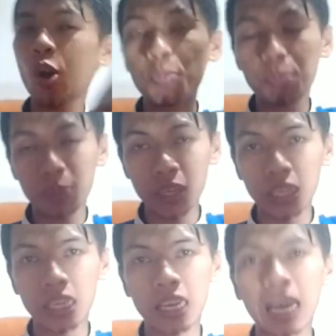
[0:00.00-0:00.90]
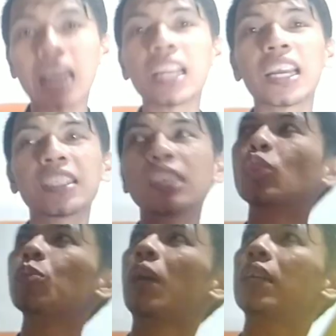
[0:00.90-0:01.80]
kopi karena kita
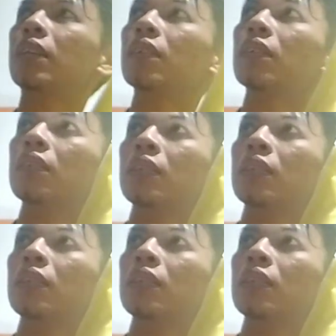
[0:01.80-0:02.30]
cuman